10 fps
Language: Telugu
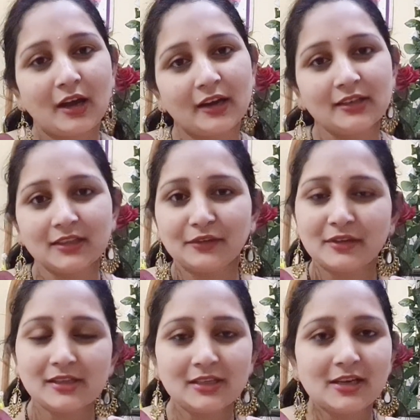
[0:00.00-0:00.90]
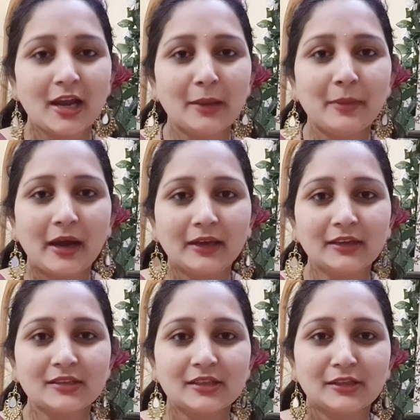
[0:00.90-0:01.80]
అక్కడ సర్వీసింగ్ చాలా బాగా
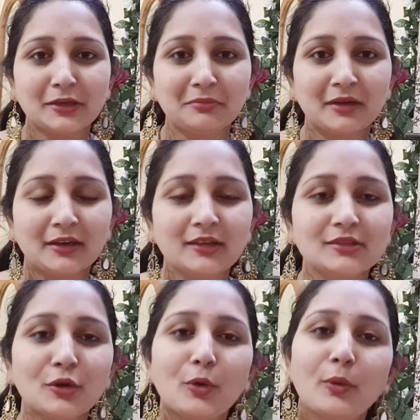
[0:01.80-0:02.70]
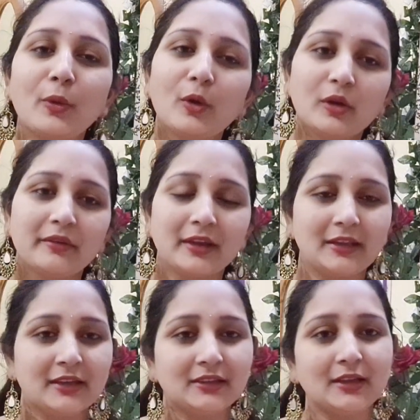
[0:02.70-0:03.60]
నచ్చింది అనమాట సో ఒక
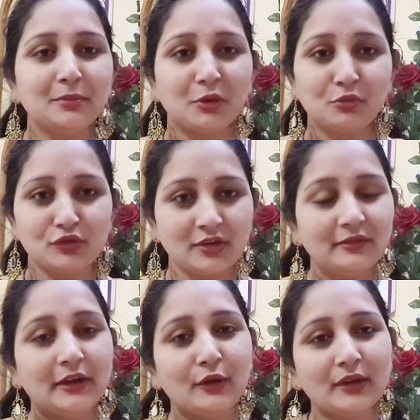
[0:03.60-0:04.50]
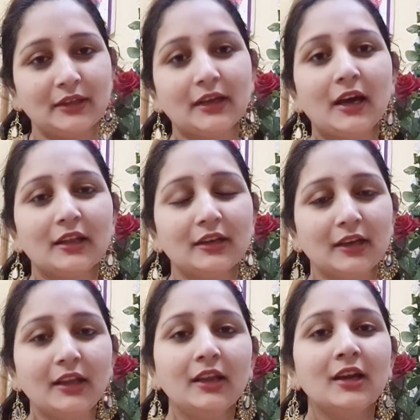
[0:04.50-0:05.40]
ఇదైతే ప్రమోషన్ వీడియో అయితే కాదండి